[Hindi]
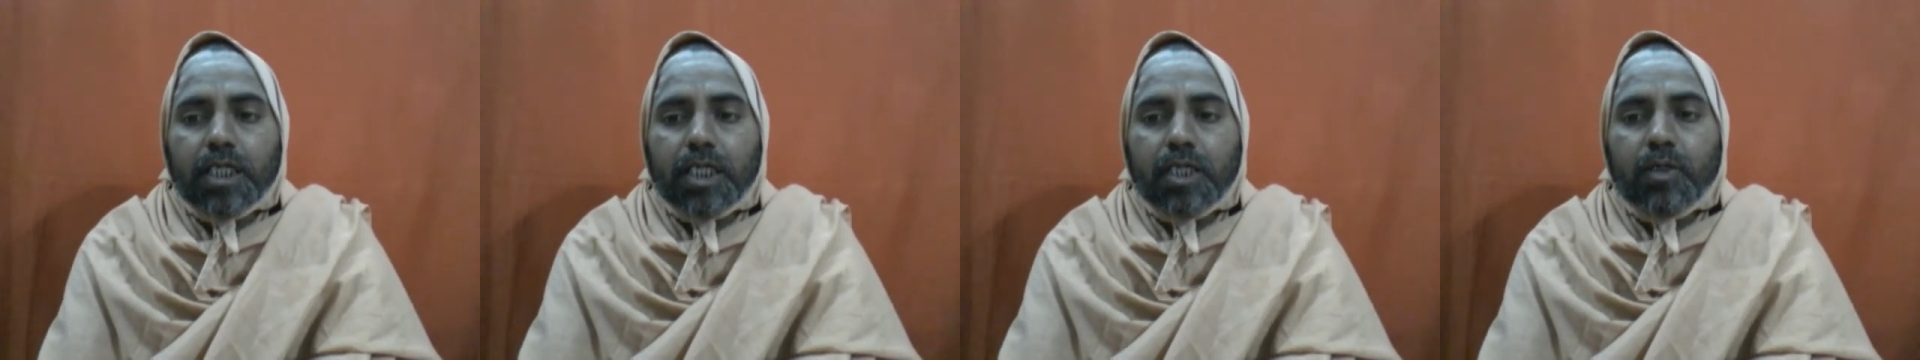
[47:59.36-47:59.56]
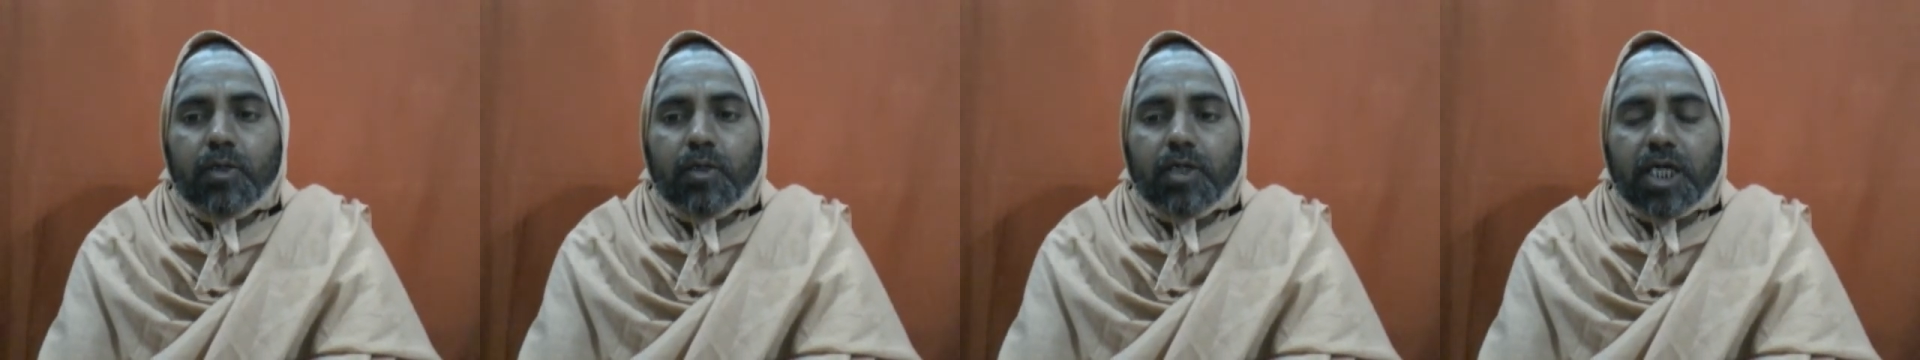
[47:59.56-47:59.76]

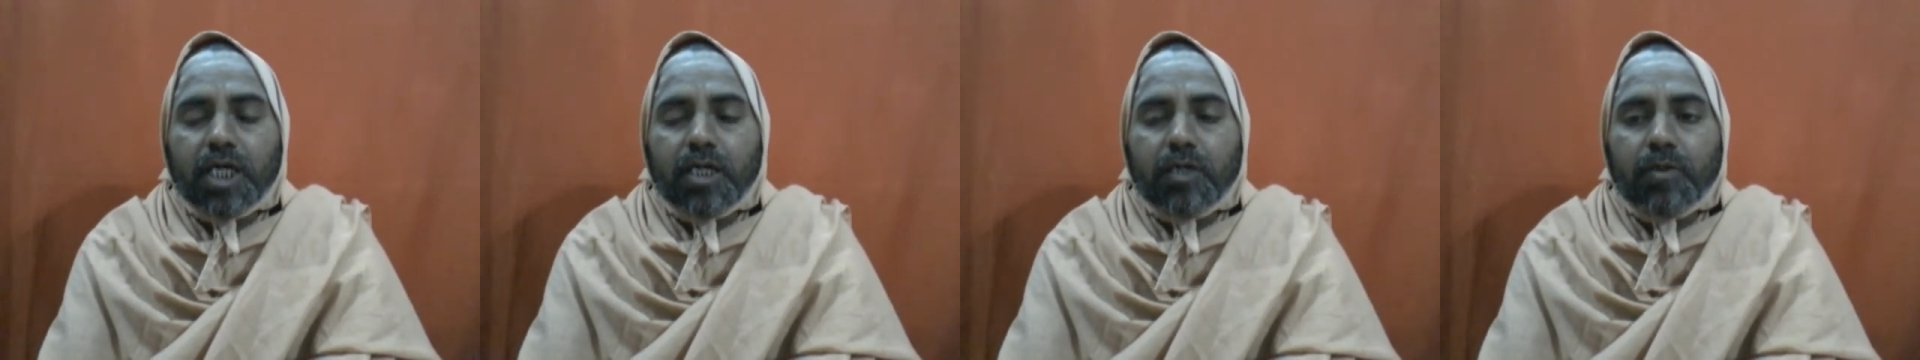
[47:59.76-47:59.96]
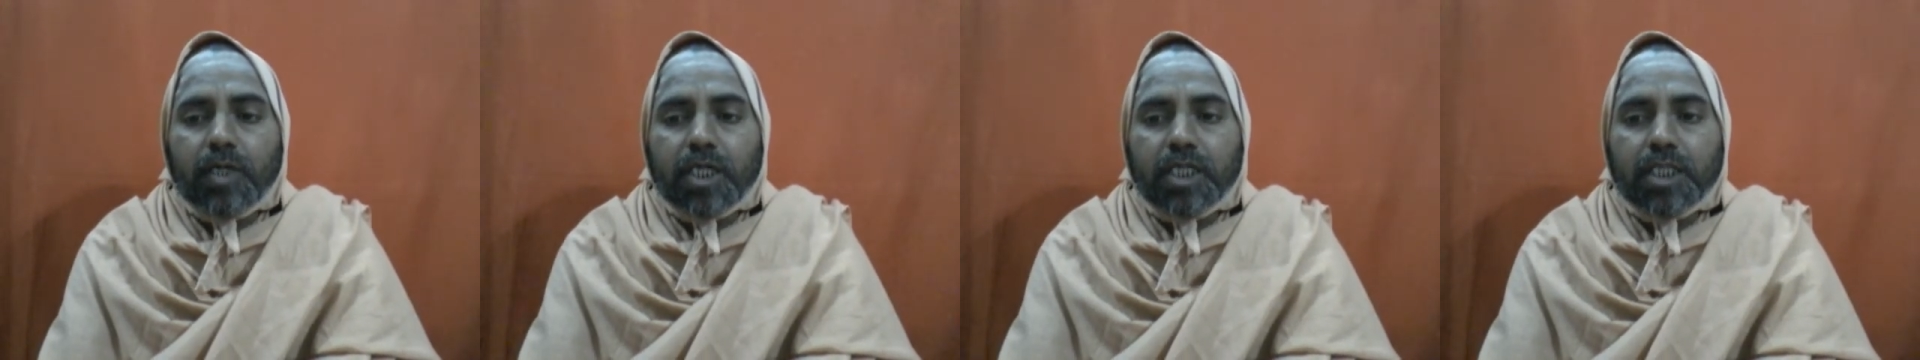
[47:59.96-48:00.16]
ये
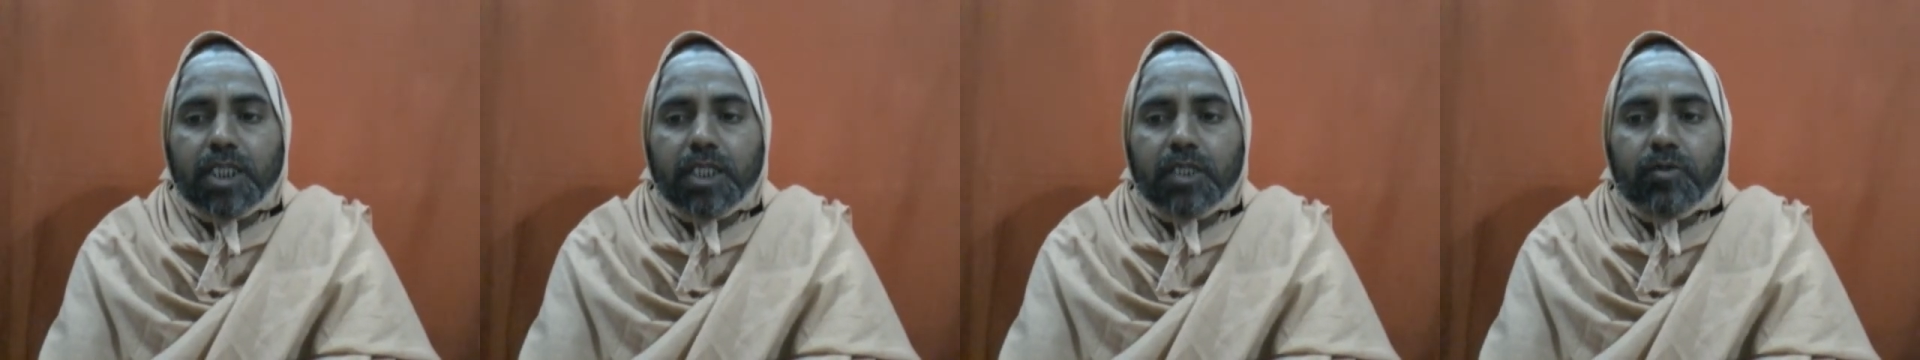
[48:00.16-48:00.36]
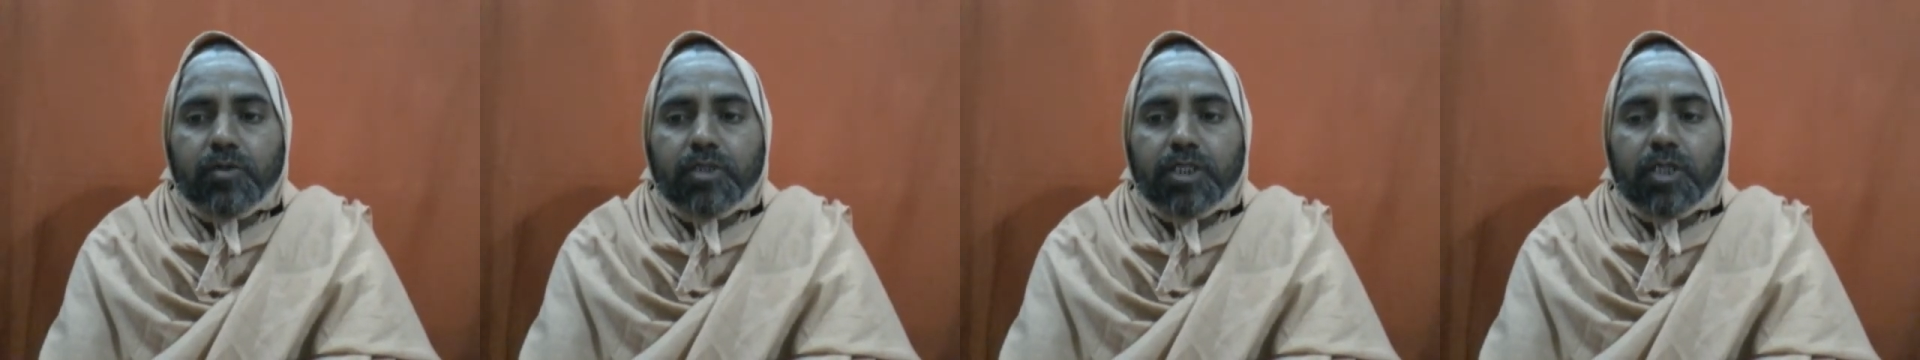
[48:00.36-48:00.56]

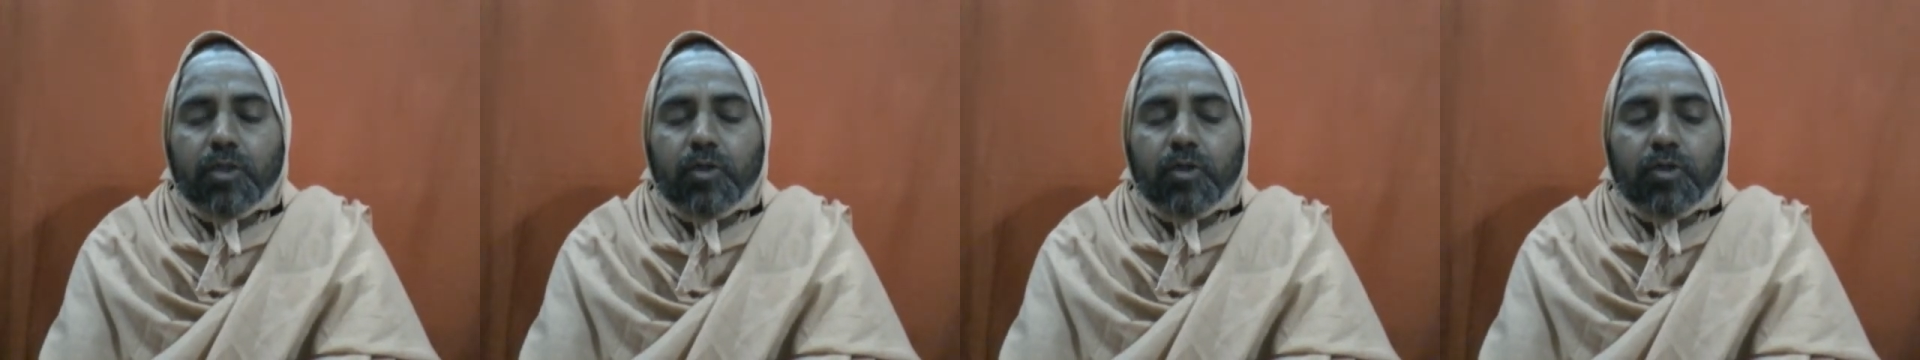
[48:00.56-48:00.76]
लोकानुवर्तन उससे